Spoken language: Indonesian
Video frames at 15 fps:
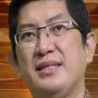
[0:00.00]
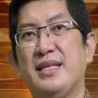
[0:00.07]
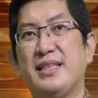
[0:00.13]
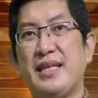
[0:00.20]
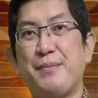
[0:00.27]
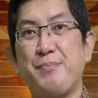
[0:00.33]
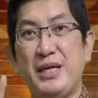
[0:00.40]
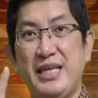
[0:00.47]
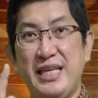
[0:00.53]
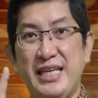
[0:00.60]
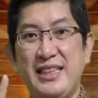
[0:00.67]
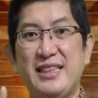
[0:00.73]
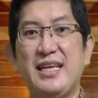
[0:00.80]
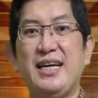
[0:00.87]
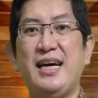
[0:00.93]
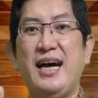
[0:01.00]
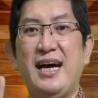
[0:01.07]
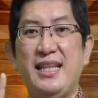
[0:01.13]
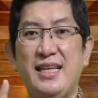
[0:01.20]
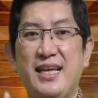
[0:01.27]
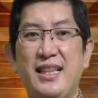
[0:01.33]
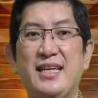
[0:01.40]
Tetapi kita
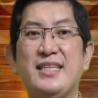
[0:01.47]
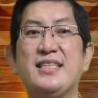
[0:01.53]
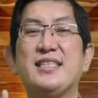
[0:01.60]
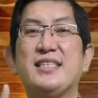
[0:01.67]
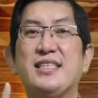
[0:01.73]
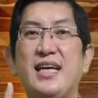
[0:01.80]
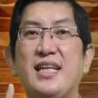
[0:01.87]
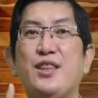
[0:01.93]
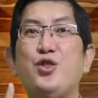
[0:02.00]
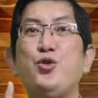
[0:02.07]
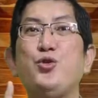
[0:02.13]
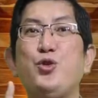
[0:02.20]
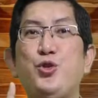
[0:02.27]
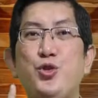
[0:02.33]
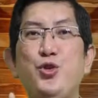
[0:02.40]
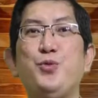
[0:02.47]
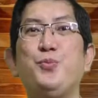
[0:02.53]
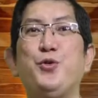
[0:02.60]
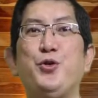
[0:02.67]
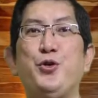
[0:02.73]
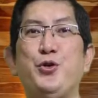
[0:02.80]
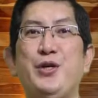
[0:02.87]
adalah satu
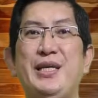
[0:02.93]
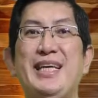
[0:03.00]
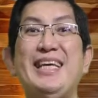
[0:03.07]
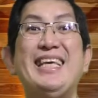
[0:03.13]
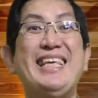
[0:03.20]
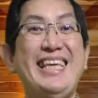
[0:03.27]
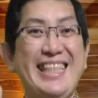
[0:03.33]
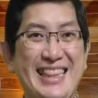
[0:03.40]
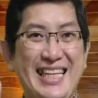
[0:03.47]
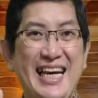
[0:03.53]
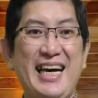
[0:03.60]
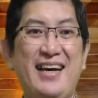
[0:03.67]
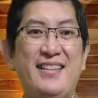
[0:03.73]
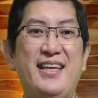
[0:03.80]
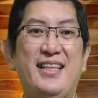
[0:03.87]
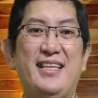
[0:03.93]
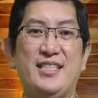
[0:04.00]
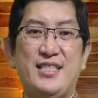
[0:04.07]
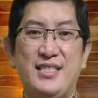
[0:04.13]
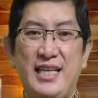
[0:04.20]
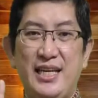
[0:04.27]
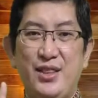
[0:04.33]
tubuh, kita adalah
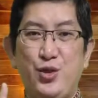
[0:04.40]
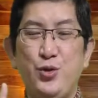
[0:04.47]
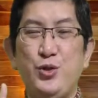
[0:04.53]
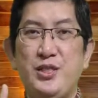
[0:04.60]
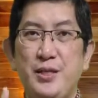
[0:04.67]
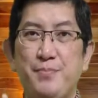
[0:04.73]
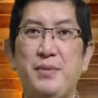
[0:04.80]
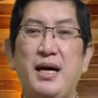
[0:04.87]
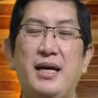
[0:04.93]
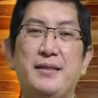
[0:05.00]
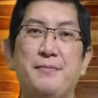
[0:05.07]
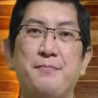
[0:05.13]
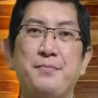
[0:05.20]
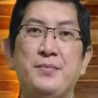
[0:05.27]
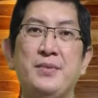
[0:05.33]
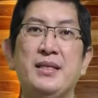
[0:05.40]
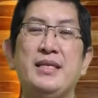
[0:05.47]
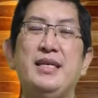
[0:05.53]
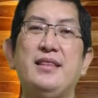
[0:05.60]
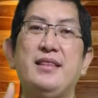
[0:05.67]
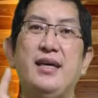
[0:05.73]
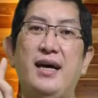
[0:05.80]
satu jemaat,
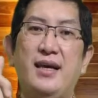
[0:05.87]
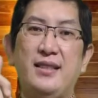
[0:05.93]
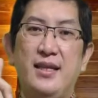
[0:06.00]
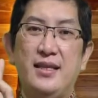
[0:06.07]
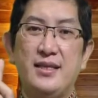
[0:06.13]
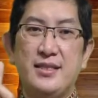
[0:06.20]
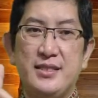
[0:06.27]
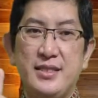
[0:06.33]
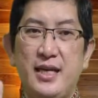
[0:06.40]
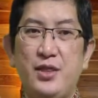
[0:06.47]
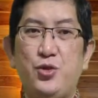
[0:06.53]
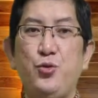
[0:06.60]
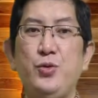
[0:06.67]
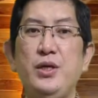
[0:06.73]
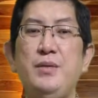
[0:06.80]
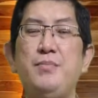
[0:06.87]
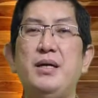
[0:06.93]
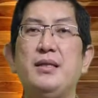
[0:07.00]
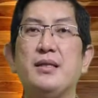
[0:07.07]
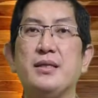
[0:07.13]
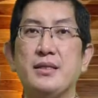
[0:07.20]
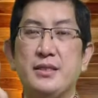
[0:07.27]
kita adalah satu
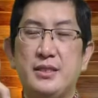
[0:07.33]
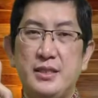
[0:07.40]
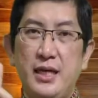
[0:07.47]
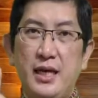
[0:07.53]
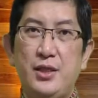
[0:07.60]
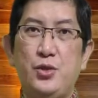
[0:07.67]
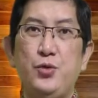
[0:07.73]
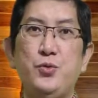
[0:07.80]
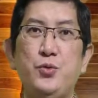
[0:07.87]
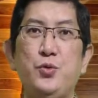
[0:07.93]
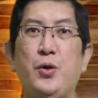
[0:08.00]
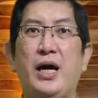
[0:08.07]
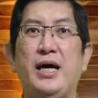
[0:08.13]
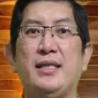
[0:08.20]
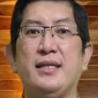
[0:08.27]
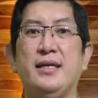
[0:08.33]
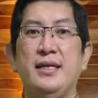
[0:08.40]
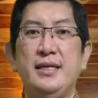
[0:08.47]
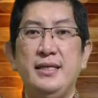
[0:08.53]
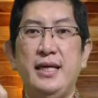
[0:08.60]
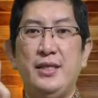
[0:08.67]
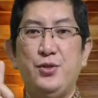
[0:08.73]
iman, satu Tuhan,
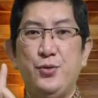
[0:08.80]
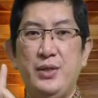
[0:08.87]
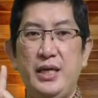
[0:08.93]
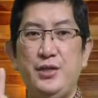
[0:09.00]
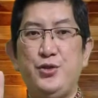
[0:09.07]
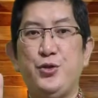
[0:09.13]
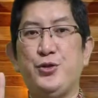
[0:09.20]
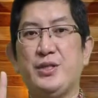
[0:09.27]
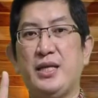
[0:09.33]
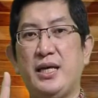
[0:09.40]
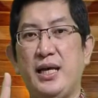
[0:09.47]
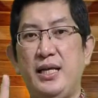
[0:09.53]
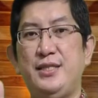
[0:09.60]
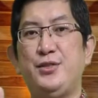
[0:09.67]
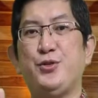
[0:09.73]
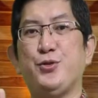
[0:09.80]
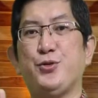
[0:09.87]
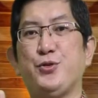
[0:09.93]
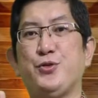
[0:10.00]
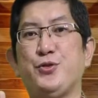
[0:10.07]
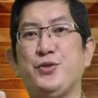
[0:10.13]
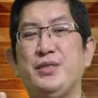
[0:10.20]
yaitu Yesus
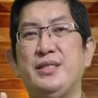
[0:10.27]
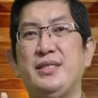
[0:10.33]
Kristus.